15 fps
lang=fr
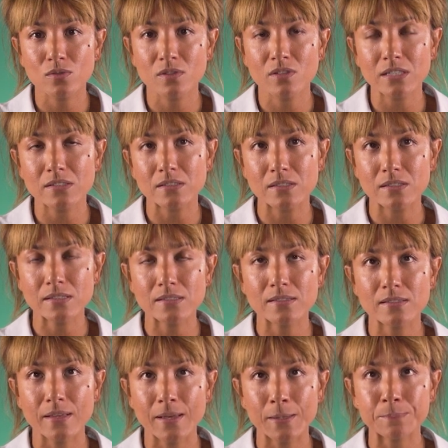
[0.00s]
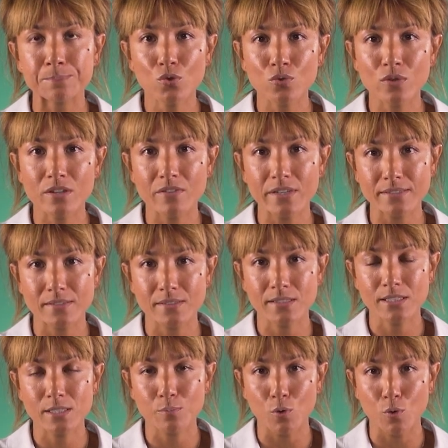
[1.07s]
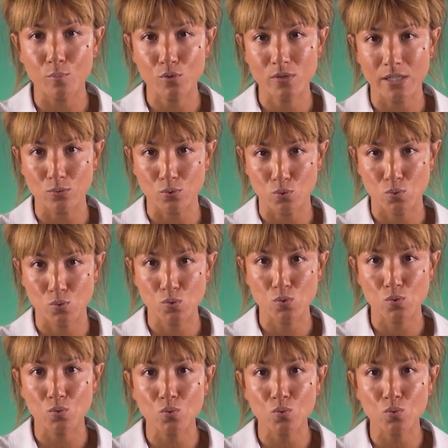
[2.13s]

université, c'est une université qui propose un cursus